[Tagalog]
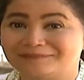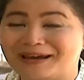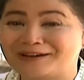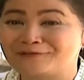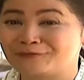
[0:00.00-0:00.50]

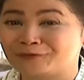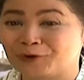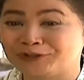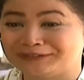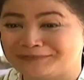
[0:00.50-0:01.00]
Parang
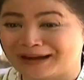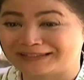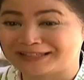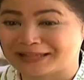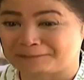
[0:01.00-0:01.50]
fraud, di ba?
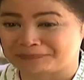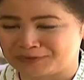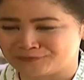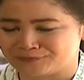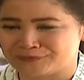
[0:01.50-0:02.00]

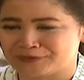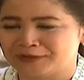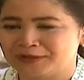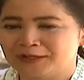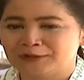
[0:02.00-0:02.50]
Deceptive
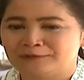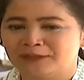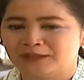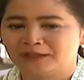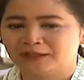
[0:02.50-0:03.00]

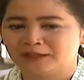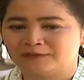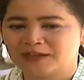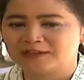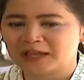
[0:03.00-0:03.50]
they,
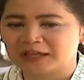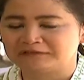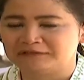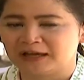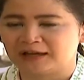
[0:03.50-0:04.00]
they
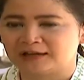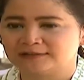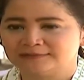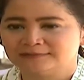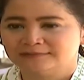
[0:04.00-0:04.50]
said na
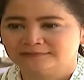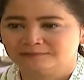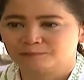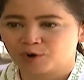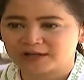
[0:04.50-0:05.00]

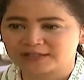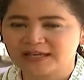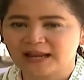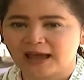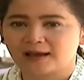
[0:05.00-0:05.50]
bukas
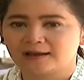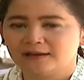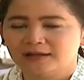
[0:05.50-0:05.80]
sila,